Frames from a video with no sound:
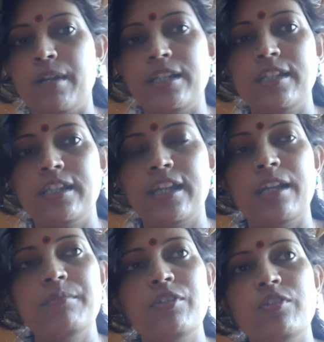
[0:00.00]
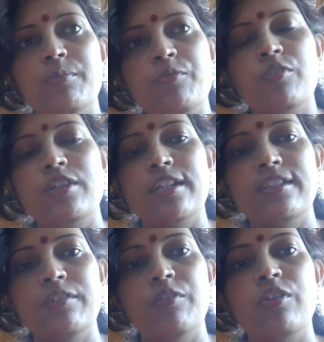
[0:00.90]
বাটি কিনে খেলাম যে ওইটা পুরো
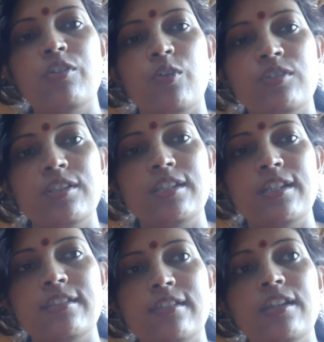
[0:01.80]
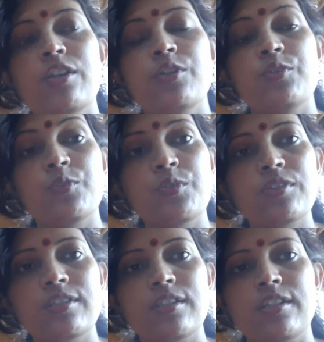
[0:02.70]
ড্রেসে ওর লসি ড্রেসে
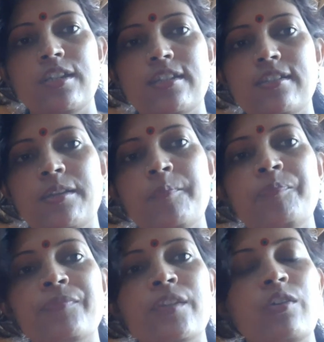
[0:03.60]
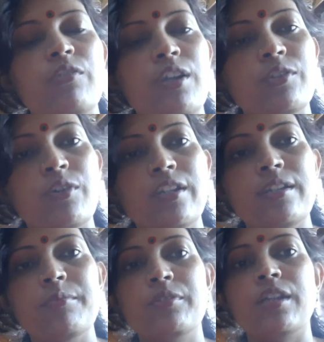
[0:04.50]
জুস ড্রেসে ওগুলো ধুয়ে দেবো